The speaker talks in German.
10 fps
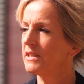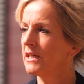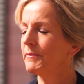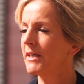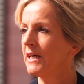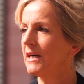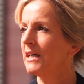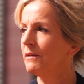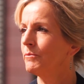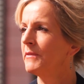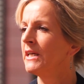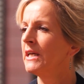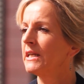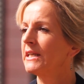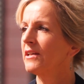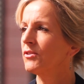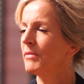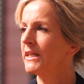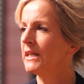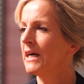dabei haben, dass
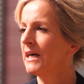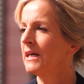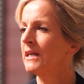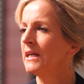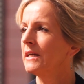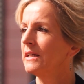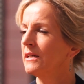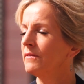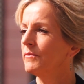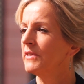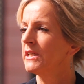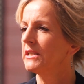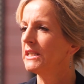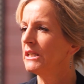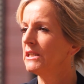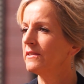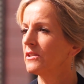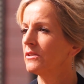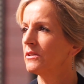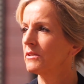man da ähm,
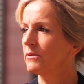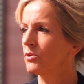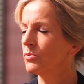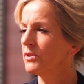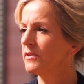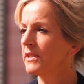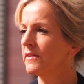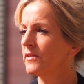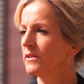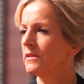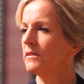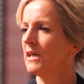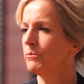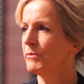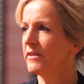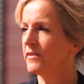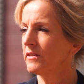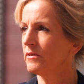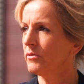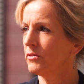diese Grundsätze am
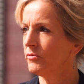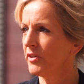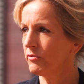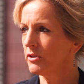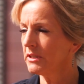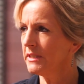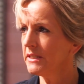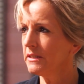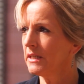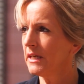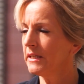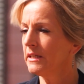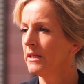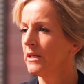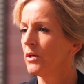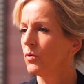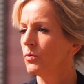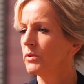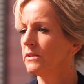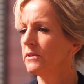besten verwirklichen kann
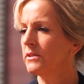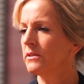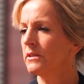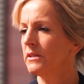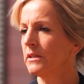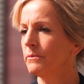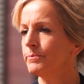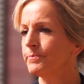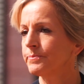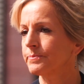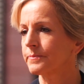und ähm,